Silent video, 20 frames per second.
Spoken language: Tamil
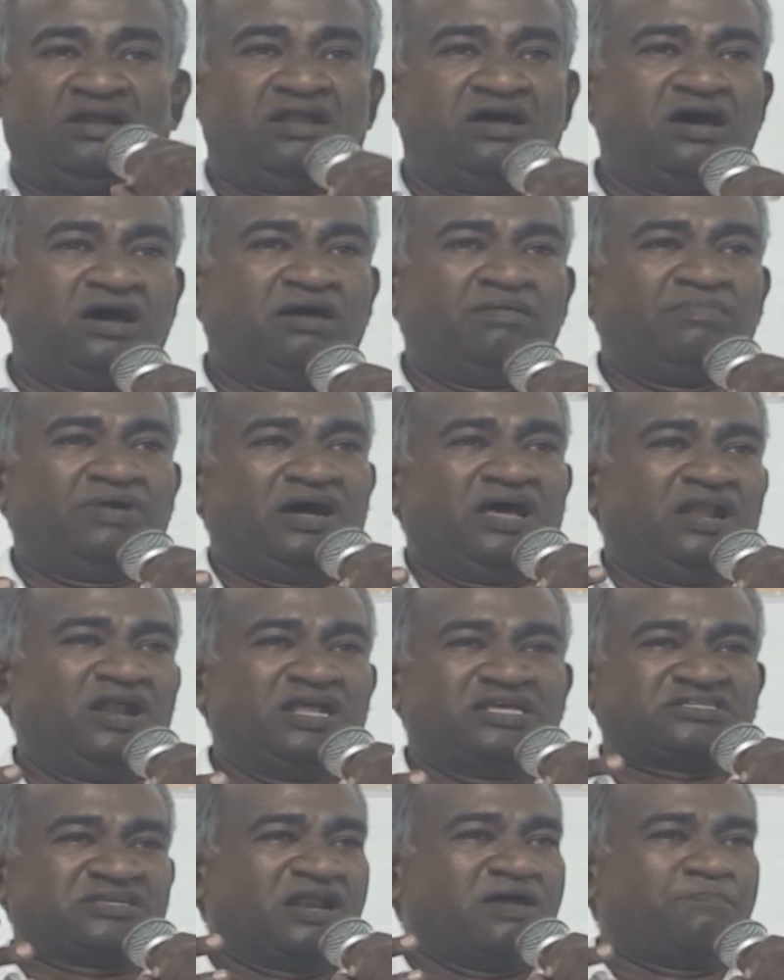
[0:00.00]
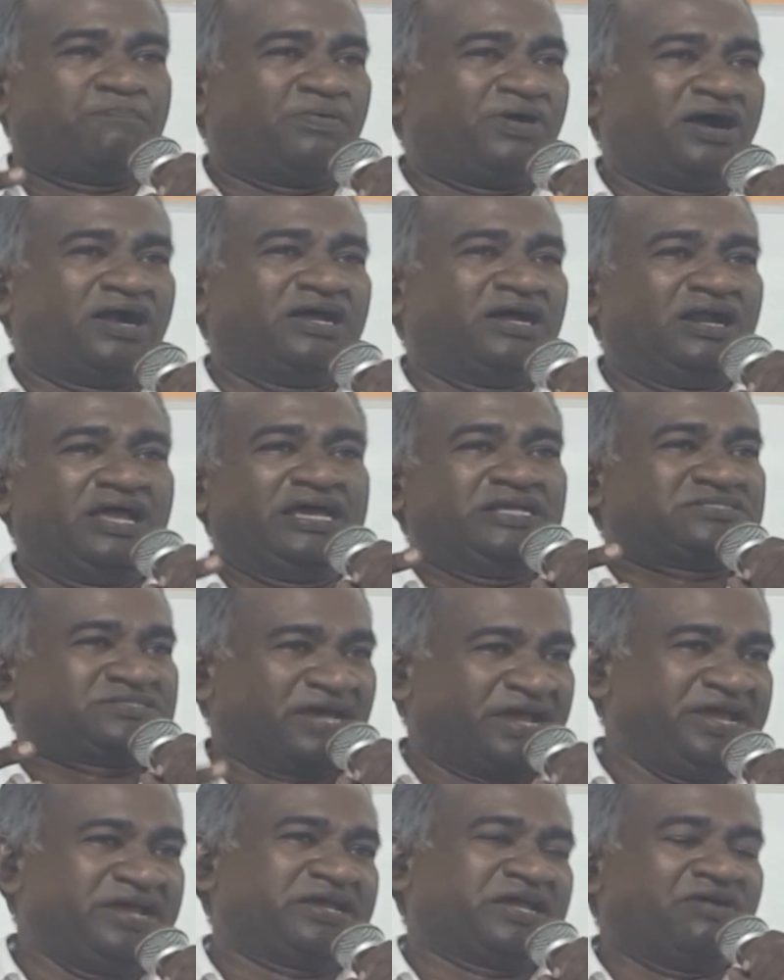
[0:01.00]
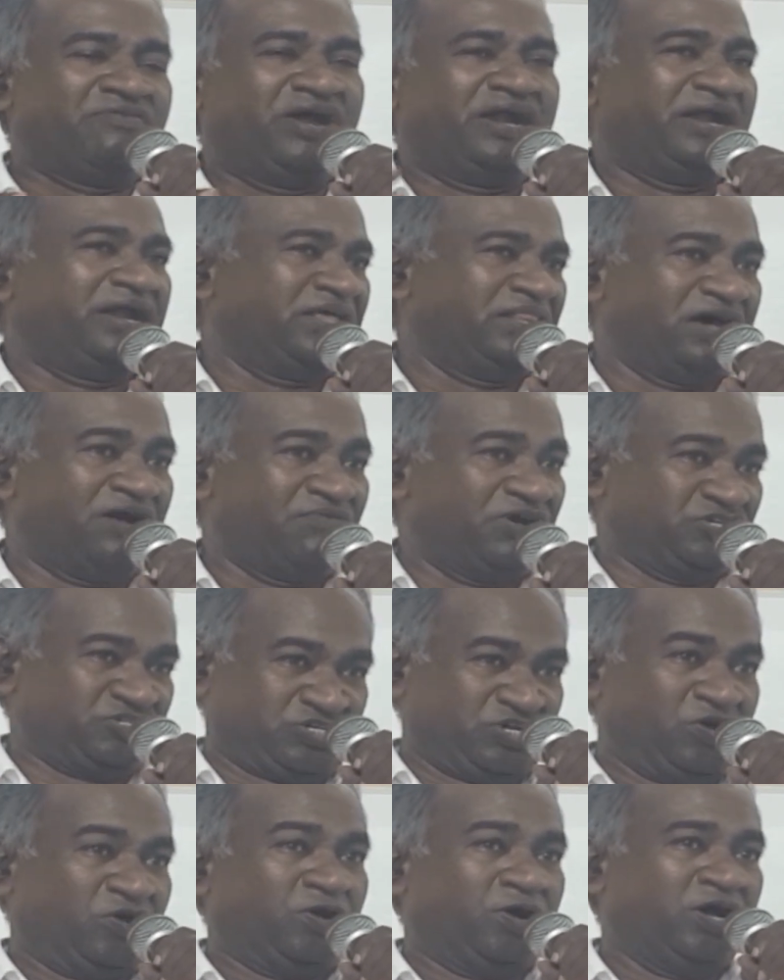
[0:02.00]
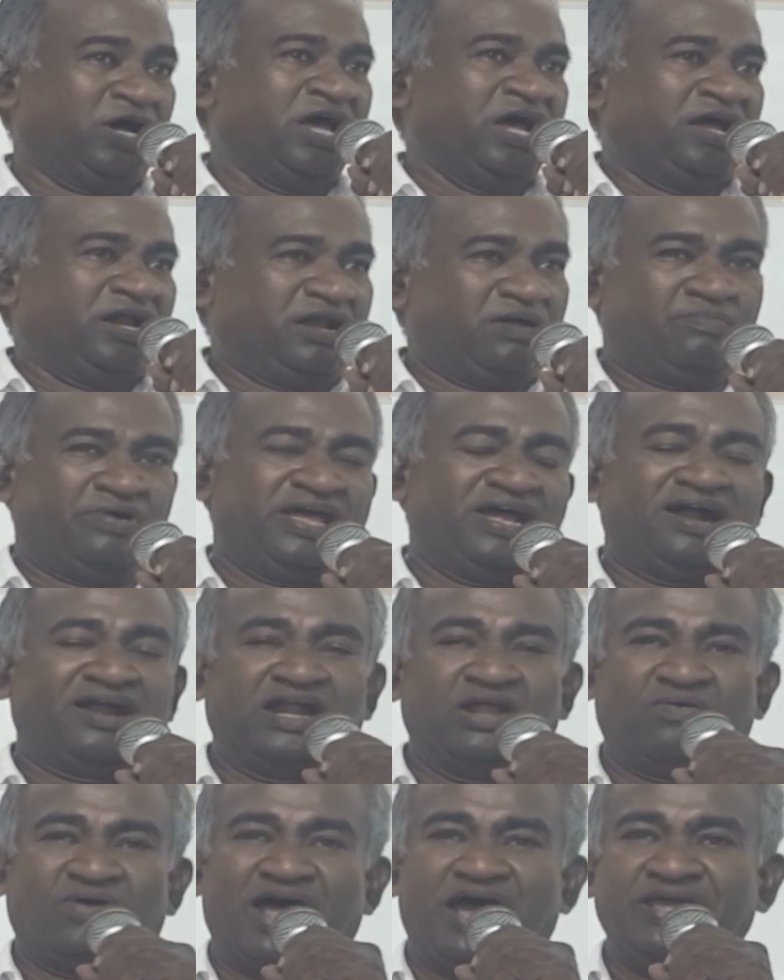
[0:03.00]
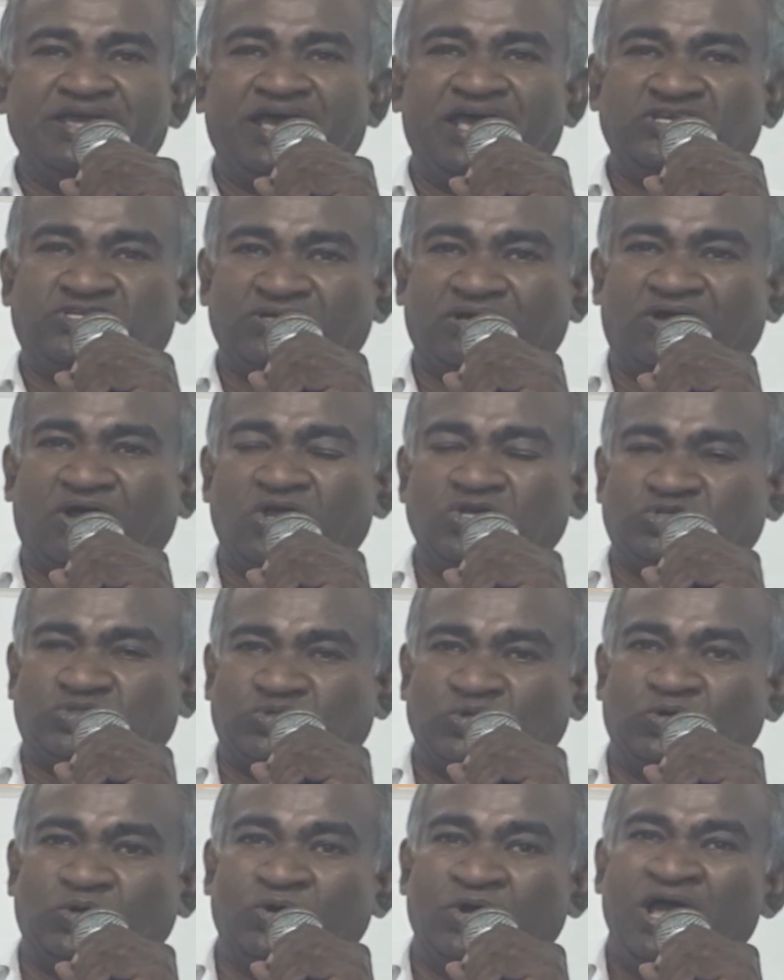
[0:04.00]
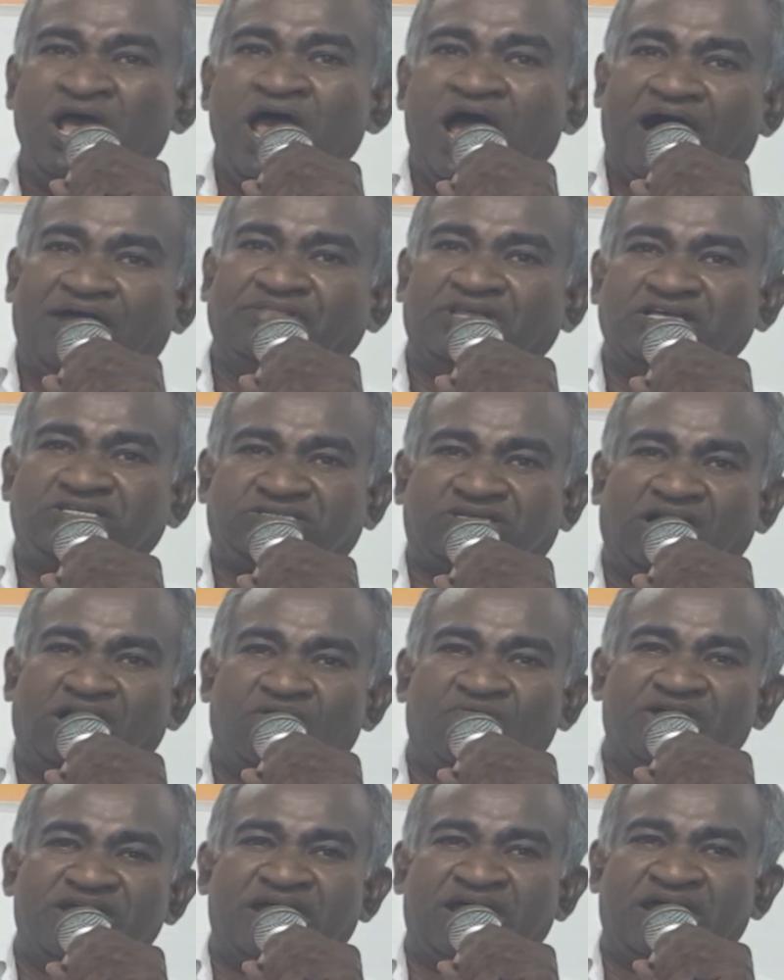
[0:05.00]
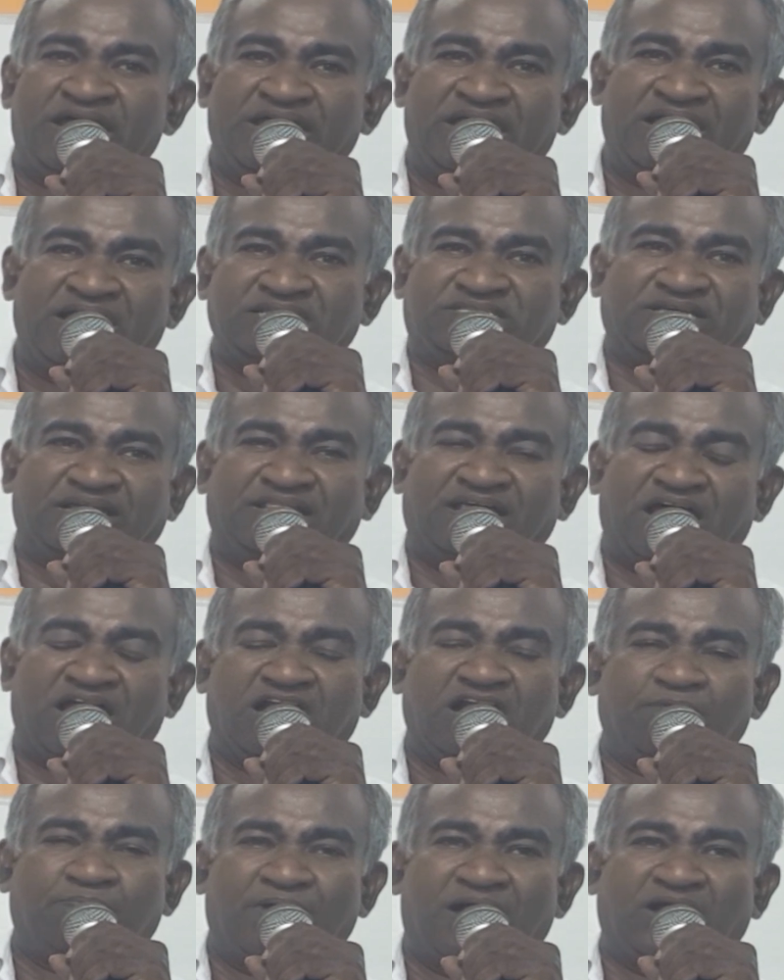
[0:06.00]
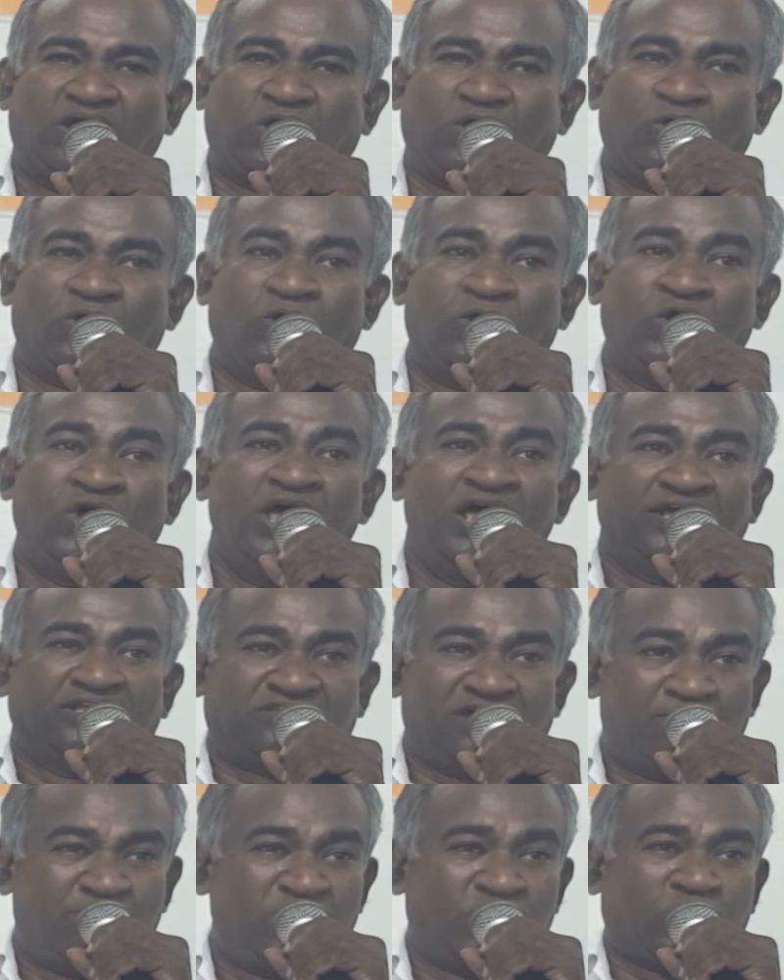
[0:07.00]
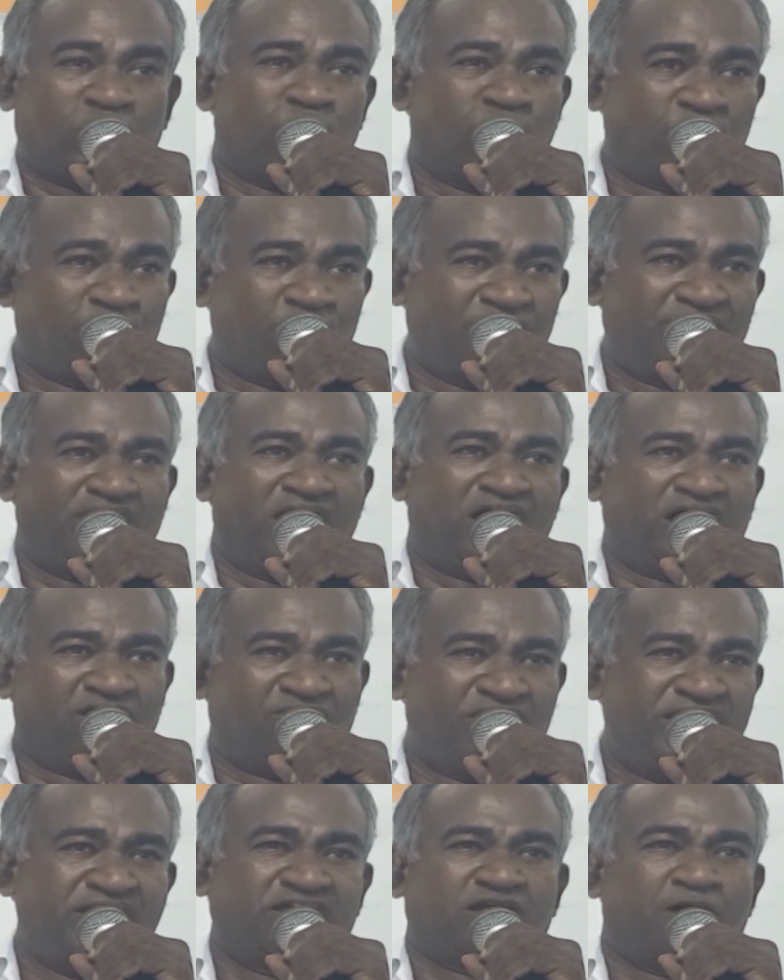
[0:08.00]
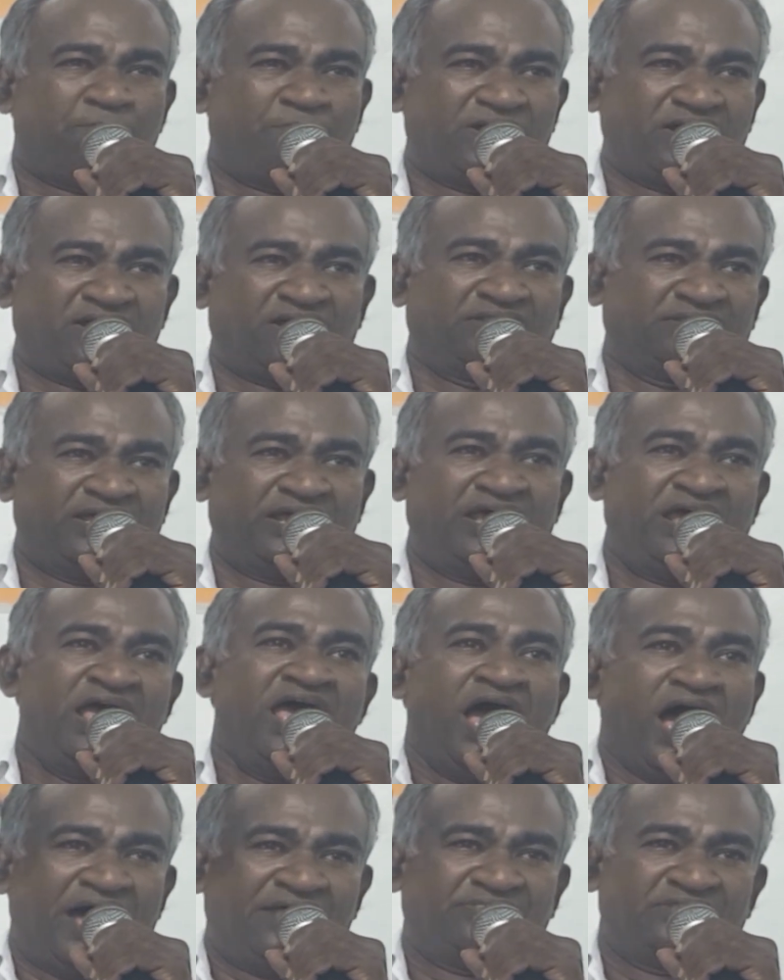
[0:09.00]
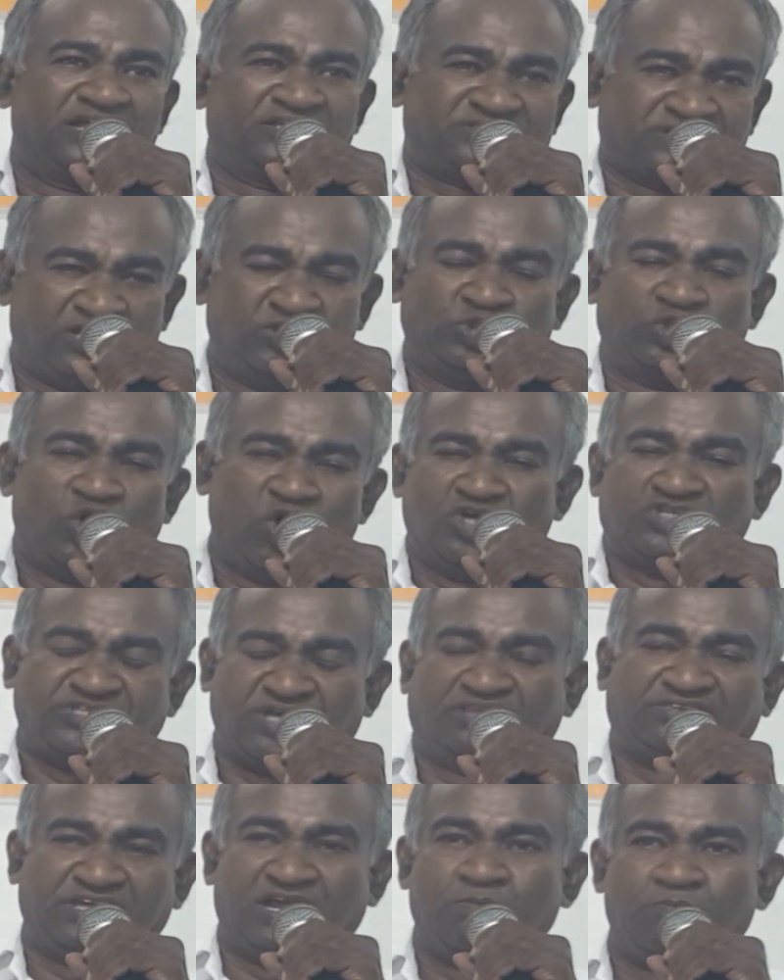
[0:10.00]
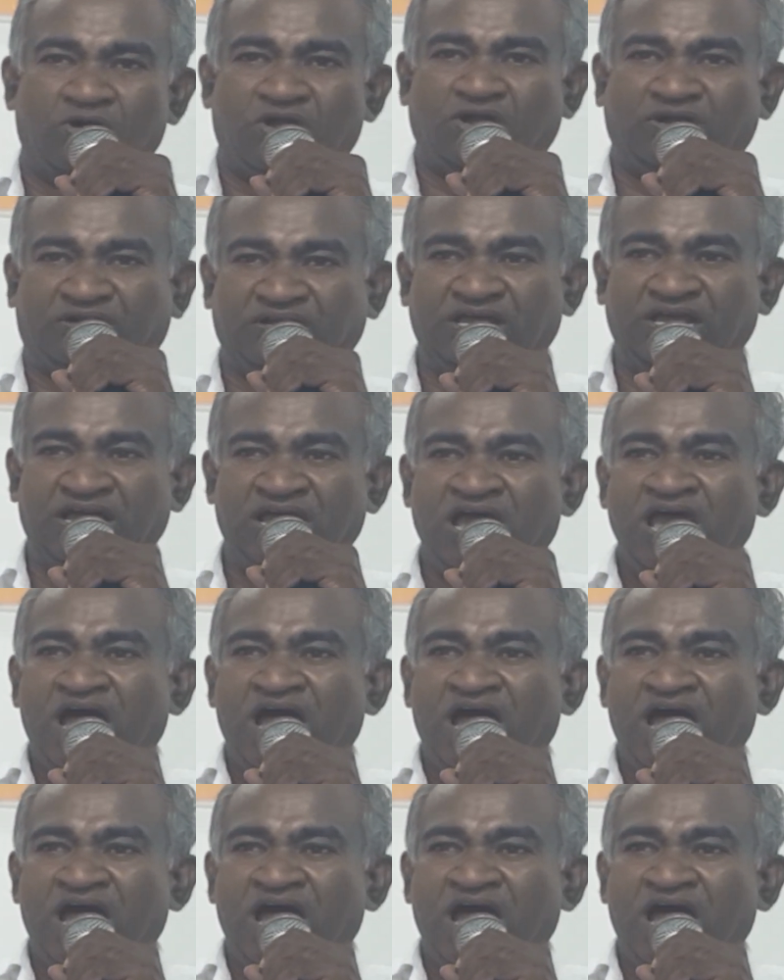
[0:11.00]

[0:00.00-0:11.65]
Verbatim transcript: நாம் அதில் சில பாடுகளை சகிக்க வேண்டியது அவசியம் நம்முடைய ஆண்டவராய் இயேசு கிறிஸ்து அந்த சிலுவையை என்ன செய்தார் என்று பார்க்கிறோம் தமக்கு முன்பதாக வைக்கப்பட்டிருந்து அந்த சந்தோஷத்தின் பொருட்டு